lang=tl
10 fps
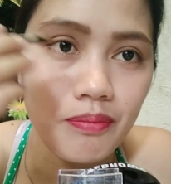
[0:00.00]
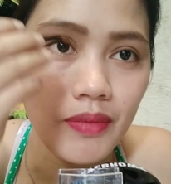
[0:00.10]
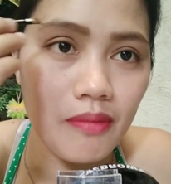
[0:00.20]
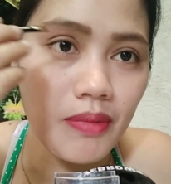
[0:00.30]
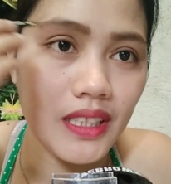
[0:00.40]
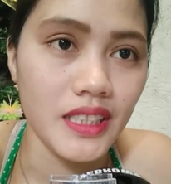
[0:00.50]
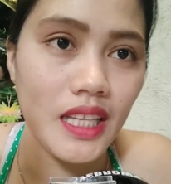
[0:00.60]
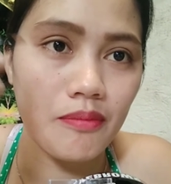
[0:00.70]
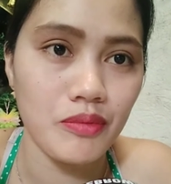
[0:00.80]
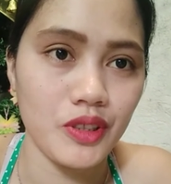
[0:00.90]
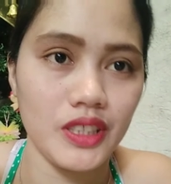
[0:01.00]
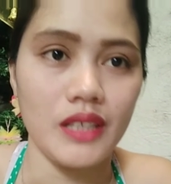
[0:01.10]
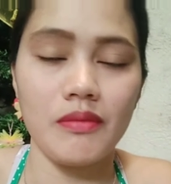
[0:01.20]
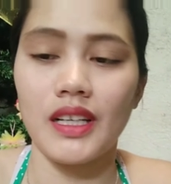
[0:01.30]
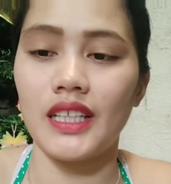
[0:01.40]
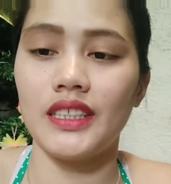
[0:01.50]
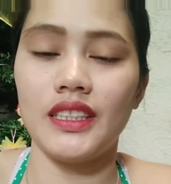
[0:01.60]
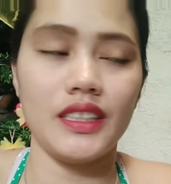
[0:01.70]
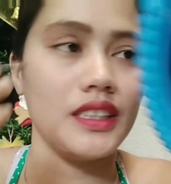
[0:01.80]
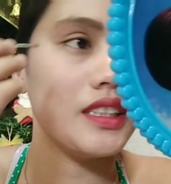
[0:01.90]
mapantay po siya mga
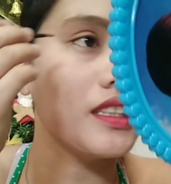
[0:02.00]
sis.